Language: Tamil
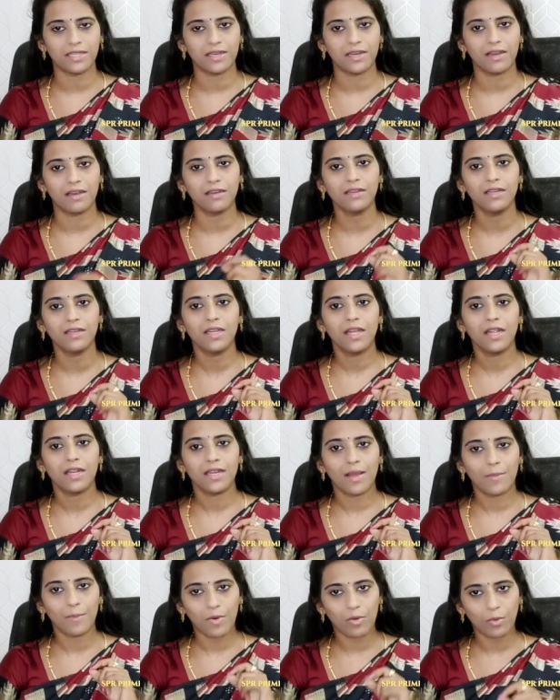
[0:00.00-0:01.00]
பாத்தீங்கன்னா
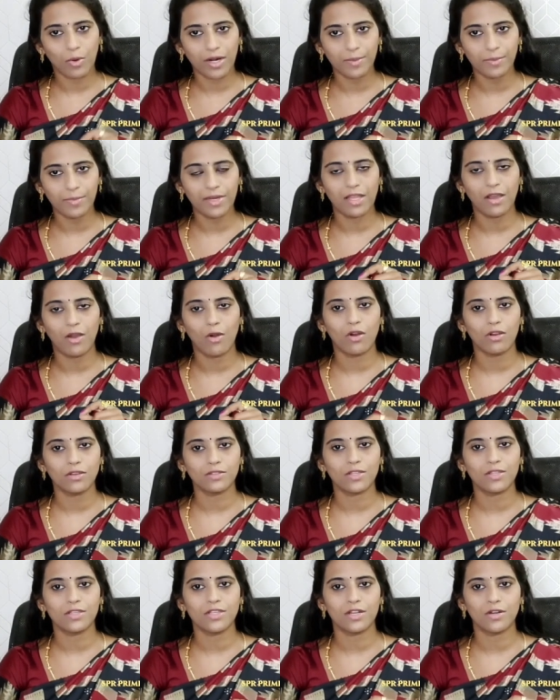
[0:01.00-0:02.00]
நம்ம உடம்புல
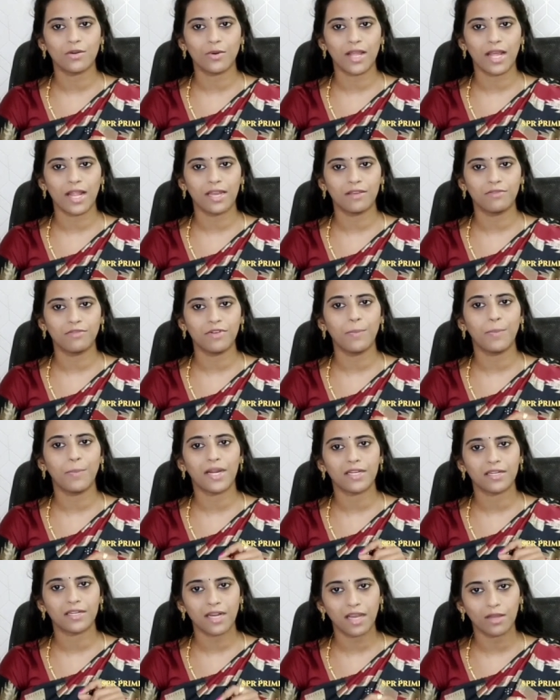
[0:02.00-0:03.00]
ஆக்சிஜனோட அளவு
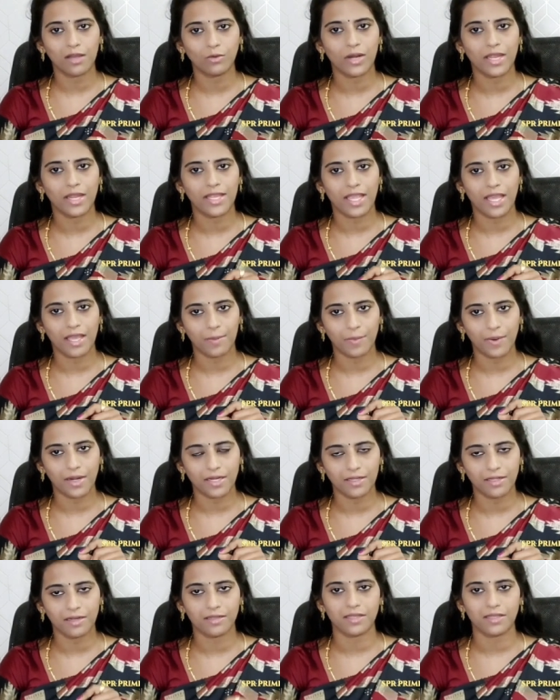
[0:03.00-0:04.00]
பற்றாக்குறை
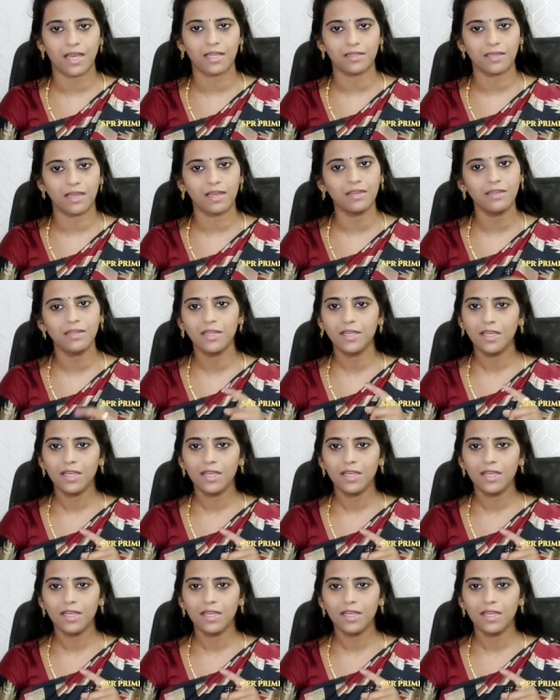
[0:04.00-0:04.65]
ஏற்பட்டு இருந்தாதான்